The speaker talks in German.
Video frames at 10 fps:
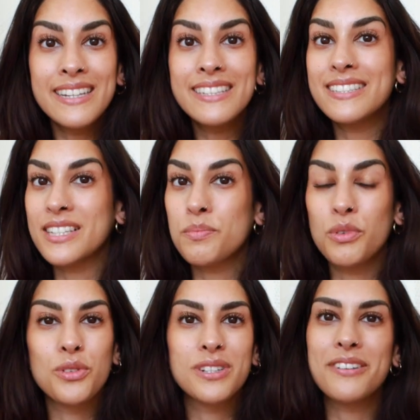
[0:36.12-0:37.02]
ich das
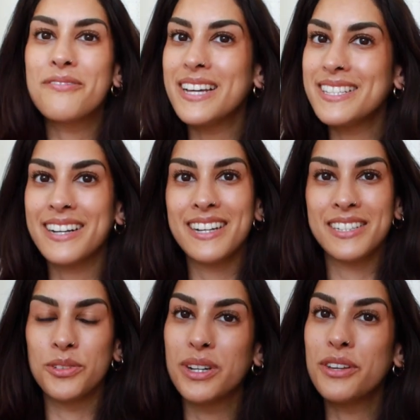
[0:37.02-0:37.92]
Produkt in welcher
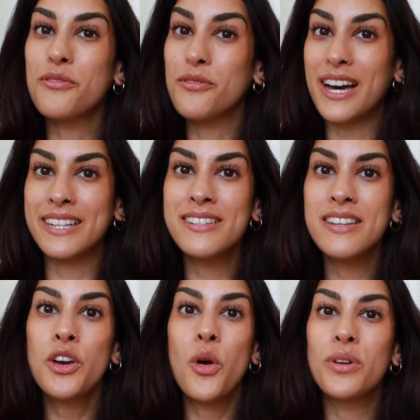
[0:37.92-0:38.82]
Kategorie fand.
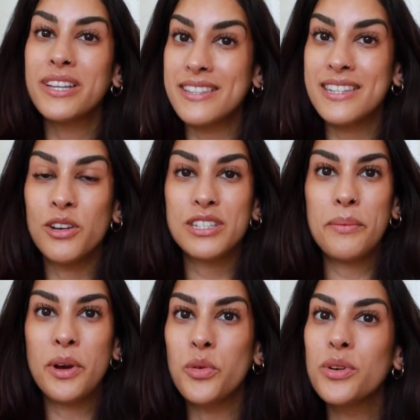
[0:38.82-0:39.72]
Und ich erzähle euch
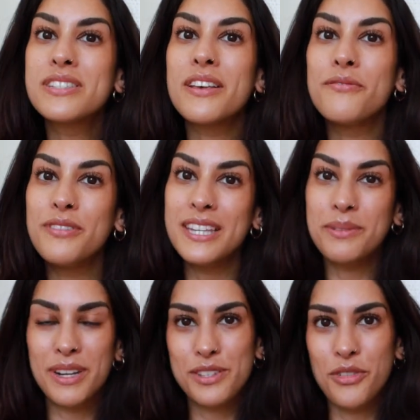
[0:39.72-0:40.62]
einmal kurz, wie ich
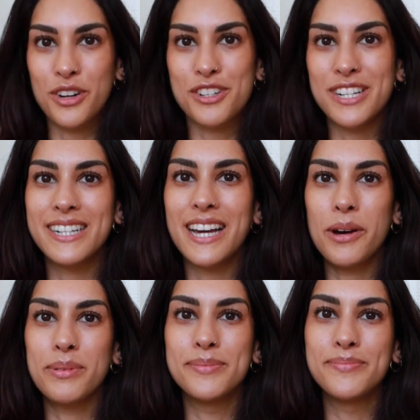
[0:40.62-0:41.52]
mir das vorgestellt
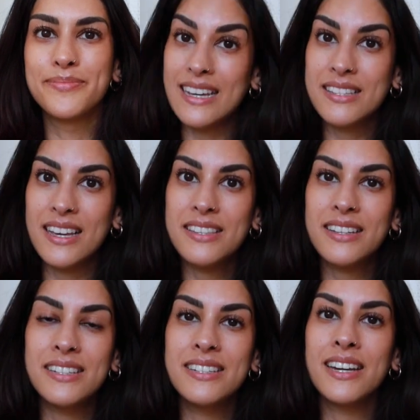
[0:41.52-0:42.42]
habe. Das erste
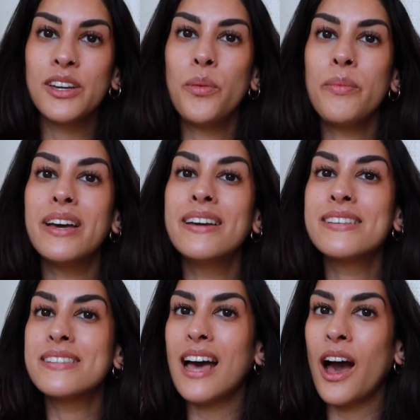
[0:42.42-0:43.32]
Kriterium
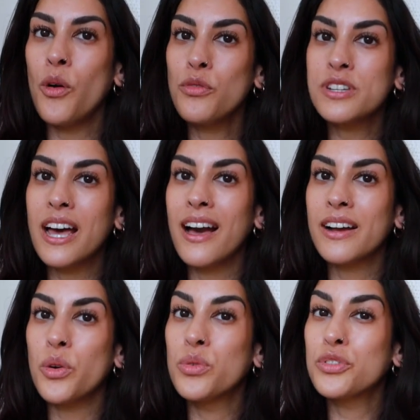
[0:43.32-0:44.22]
ist ist Auftrag
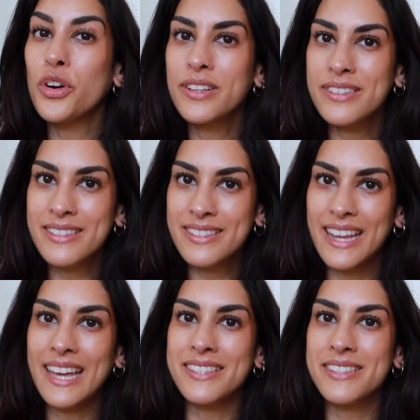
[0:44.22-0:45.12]
und
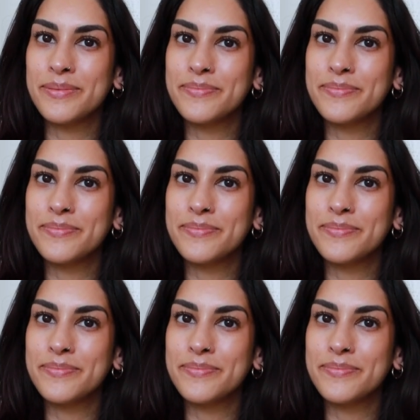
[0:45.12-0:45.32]
Konsistenz.